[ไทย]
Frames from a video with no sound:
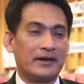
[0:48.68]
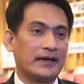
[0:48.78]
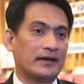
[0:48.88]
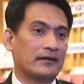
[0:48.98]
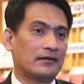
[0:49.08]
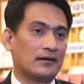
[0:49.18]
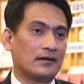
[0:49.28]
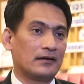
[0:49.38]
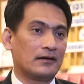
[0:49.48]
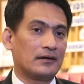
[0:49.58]
ประเด็น
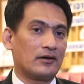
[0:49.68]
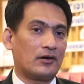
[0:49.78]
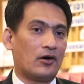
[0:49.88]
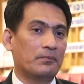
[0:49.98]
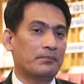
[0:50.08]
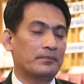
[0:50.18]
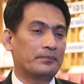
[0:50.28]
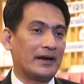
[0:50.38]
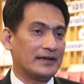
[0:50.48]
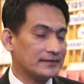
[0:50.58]
ของ
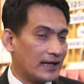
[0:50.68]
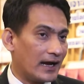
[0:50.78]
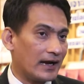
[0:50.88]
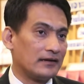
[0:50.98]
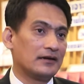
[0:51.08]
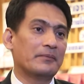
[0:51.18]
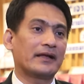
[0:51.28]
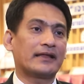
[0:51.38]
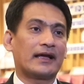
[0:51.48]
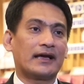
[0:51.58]
ปาเลสไตน์ หรือ
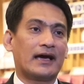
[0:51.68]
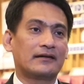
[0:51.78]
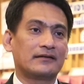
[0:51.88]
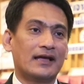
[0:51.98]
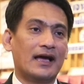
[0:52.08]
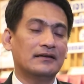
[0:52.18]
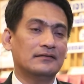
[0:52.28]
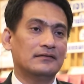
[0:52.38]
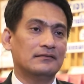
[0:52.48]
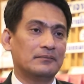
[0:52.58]
แม้แต่การย้าย
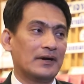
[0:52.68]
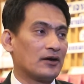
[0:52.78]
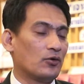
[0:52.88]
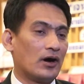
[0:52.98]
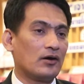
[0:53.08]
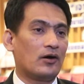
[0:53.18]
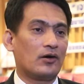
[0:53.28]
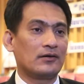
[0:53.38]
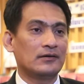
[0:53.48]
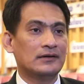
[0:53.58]
เมืองหลวงขอ
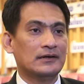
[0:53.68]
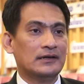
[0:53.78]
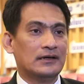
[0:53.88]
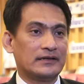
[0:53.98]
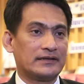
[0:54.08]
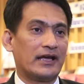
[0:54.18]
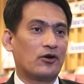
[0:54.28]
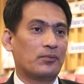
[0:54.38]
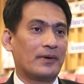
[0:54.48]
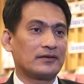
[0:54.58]
งอิสราเอ
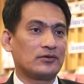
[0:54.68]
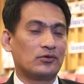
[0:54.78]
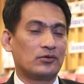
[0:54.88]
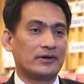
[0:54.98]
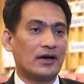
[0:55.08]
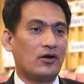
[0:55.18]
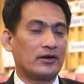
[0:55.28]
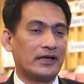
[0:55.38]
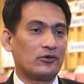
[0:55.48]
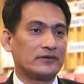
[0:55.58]
ลมาสู่นค
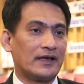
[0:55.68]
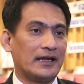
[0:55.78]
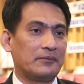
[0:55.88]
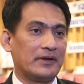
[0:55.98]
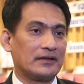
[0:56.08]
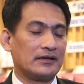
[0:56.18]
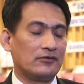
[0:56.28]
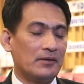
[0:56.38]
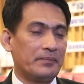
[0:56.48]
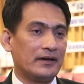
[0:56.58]
รเยรูซาเล็มเนี่ยถือ
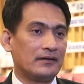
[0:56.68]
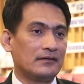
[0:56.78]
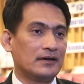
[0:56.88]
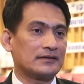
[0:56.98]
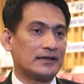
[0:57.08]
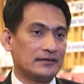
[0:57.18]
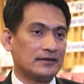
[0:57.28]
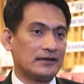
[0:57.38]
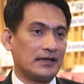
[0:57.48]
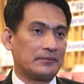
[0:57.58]
ว่าเป็นเรื่องเซน
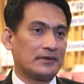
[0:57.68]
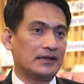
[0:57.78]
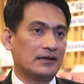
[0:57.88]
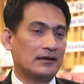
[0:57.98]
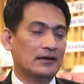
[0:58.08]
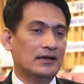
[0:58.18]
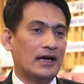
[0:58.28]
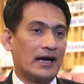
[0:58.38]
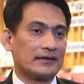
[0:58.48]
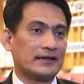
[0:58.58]
ซิทีฟที่
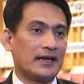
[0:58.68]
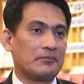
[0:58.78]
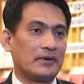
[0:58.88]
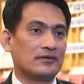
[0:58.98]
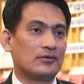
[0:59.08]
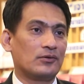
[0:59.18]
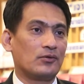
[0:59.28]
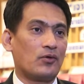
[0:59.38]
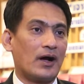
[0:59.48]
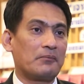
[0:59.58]
อาจจะนำไปสู่
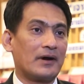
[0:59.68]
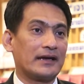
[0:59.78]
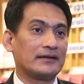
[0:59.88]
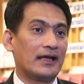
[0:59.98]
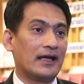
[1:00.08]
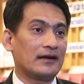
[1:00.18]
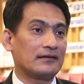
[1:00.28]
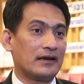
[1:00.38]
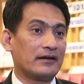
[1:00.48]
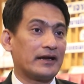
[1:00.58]
ความขัดแย้ง
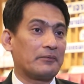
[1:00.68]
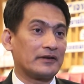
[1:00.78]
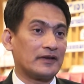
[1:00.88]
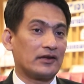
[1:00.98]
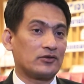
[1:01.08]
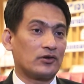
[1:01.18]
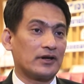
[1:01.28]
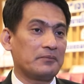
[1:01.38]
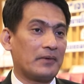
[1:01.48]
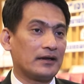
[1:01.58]
ในระดับประชาชน
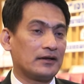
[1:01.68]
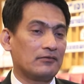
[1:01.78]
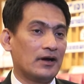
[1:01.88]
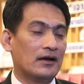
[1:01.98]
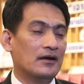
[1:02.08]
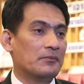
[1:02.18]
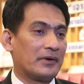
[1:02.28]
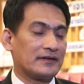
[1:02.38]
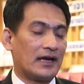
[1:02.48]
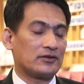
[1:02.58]
นหมายถึงว่า
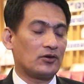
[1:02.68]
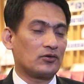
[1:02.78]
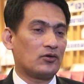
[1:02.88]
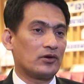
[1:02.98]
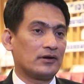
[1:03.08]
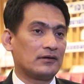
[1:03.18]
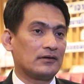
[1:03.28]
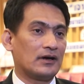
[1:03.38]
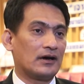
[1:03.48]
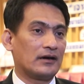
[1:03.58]
ประชาชนคน
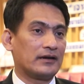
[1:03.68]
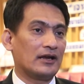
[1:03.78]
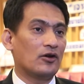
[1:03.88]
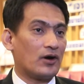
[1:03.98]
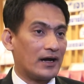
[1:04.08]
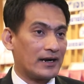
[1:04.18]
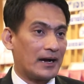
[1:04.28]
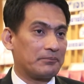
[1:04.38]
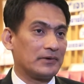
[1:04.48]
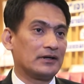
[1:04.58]
ในโลกอาห
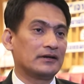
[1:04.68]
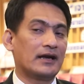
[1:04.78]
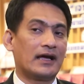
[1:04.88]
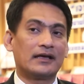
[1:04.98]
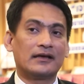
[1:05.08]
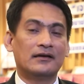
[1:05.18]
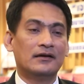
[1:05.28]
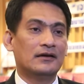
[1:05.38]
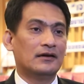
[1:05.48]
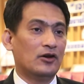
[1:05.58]
รับหรือใน
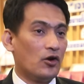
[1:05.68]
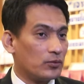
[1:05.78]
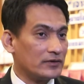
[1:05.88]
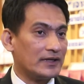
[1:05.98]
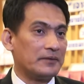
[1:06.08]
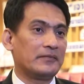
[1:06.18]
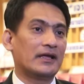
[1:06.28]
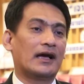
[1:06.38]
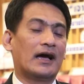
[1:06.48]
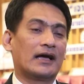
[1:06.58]
โลกมุสลิม
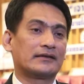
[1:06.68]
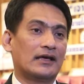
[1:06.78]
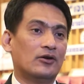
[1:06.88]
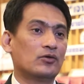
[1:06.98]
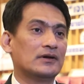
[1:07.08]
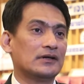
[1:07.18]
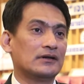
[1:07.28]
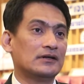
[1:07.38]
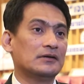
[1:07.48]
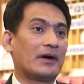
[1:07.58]
เนี่ยอาจจะลุกฮื
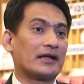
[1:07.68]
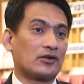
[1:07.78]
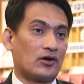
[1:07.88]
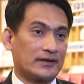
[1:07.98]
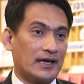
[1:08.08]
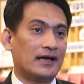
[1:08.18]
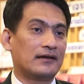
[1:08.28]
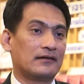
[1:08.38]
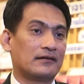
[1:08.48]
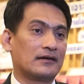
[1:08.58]
อขึ้นมาต่อต้าน
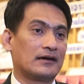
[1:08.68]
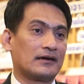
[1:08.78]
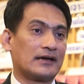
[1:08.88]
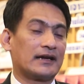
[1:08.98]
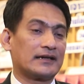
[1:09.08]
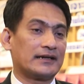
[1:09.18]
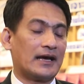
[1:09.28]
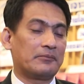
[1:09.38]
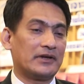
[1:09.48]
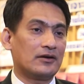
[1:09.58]
การกระ
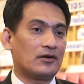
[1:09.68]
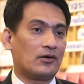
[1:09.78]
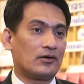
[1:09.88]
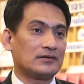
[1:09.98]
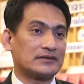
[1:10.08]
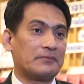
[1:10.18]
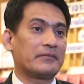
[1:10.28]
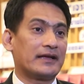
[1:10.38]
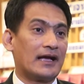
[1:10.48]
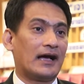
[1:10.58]
ทำนี้ของสหรัฐอ
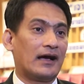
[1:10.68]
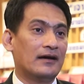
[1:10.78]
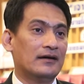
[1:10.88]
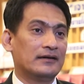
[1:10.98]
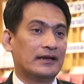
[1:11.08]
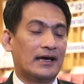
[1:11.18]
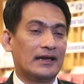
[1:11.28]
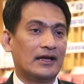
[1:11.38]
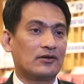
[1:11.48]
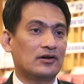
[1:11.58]
เมริกา
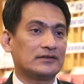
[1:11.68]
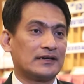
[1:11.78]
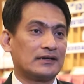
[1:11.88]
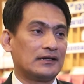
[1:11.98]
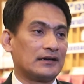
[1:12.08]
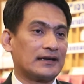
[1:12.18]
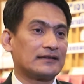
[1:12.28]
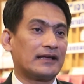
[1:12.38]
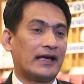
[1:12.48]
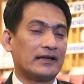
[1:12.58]
แล้วก็จะเกิดก
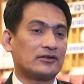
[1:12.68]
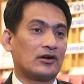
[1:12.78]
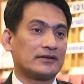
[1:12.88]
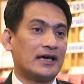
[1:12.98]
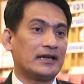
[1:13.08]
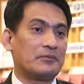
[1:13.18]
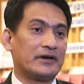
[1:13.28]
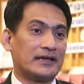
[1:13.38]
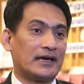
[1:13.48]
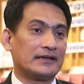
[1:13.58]
ระแสต่อต้านอเม
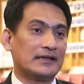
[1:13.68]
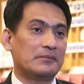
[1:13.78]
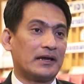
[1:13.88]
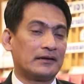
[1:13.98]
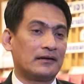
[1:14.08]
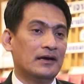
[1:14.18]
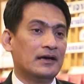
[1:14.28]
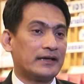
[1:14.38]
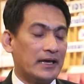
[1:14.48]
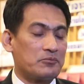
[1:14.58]
ริกันที่มัน
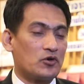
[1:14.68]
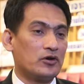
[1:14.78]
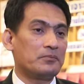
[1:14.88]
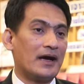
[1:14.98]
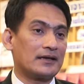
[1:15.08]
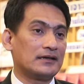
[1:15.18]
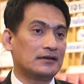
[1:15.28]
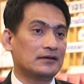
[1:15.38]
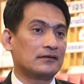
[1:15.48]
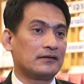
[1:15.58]
เข้มข้นมากยิ่ง
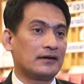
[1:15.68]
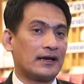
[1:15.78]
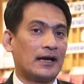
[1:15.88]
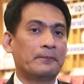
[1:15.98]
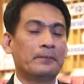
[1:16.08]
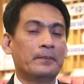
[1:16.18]
ขึ้นนะครับ